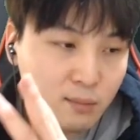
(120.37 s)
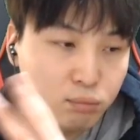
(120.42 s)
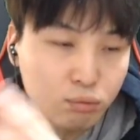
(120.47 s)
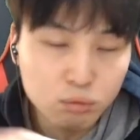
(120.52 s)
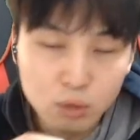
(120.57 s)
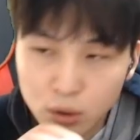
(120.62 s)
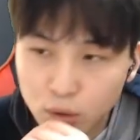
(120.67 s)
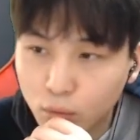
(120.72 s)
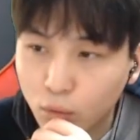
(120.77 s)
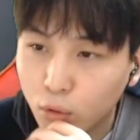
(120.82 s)

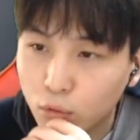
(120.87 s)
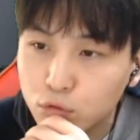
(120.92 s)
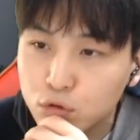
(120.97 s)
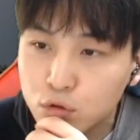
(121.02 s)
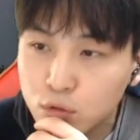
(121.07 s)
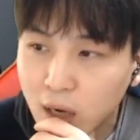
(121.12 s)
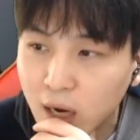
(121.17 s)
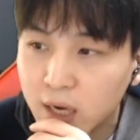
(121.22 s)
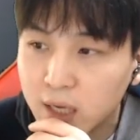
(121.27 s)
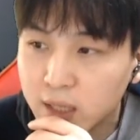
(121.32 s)
무기를 고를
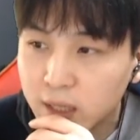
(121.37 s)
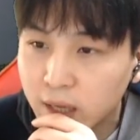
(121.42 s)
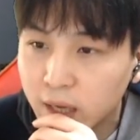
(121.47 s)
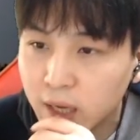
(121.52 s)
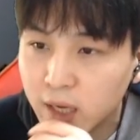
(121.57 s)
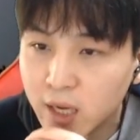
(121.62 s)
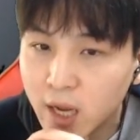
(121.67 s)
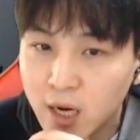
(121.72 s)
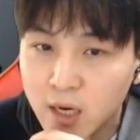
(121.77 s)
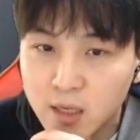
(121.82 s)
수가
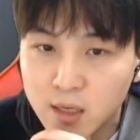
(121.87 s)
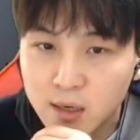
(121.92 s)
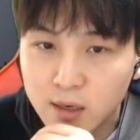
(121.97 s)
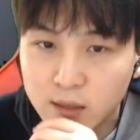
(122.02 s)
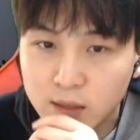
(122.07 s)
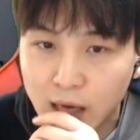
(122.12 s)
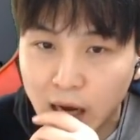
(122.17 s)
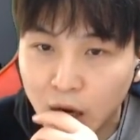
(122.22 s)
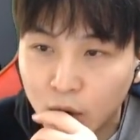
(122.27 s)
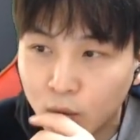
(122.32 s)
있네 예를
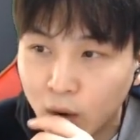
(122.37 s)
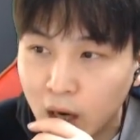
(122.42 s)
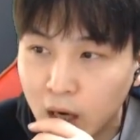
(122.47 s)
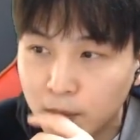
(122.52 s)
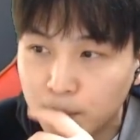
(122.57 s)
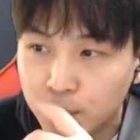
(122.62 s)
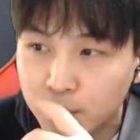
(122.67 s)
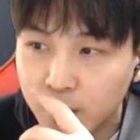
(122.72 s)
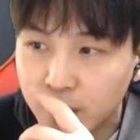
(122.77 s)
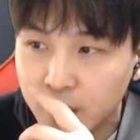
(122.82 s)
들어서
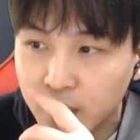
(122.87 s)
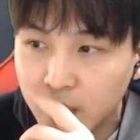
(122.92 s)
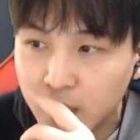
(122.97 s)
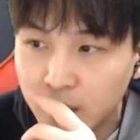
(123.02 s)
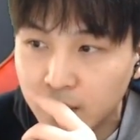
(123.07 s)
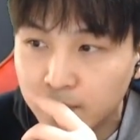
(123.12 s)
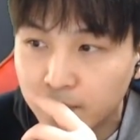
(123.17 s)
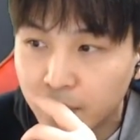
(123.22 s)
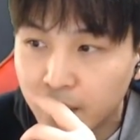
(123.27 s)
아쿠아엘프면은